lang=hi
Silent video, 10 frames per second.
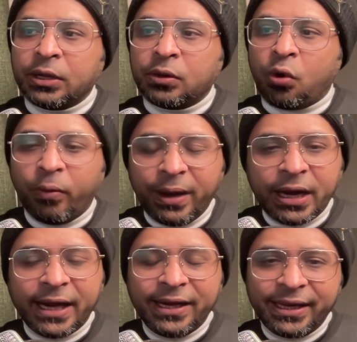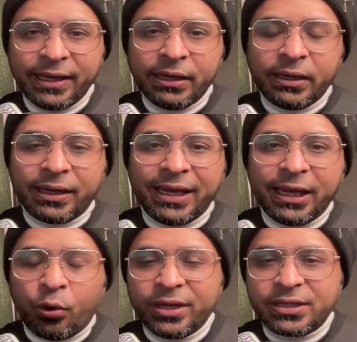कोविड नाइन्टीन की
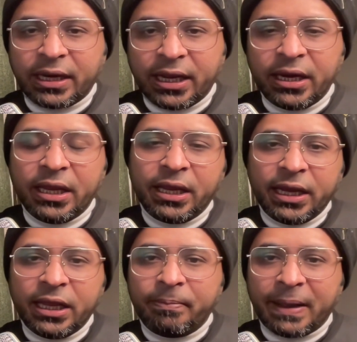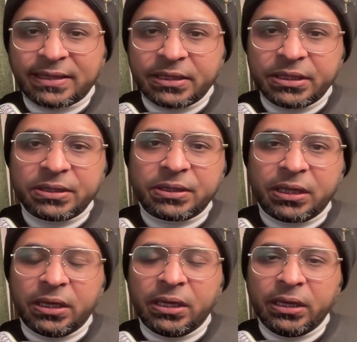कोई स्क्रीनिंग इन पैसेंजर्स की